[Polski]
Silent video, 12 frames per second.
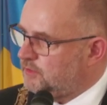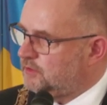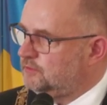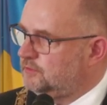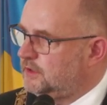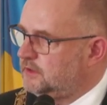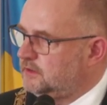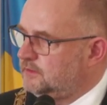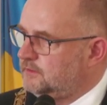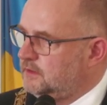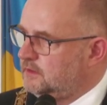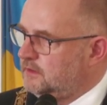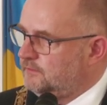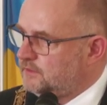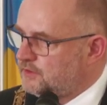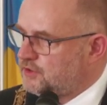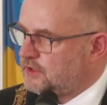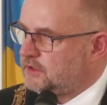tutaj, na
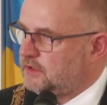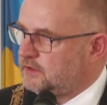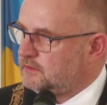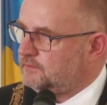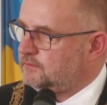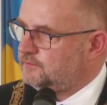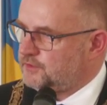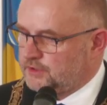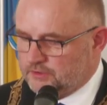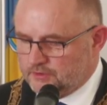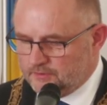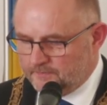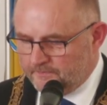Czechach, wszędzie.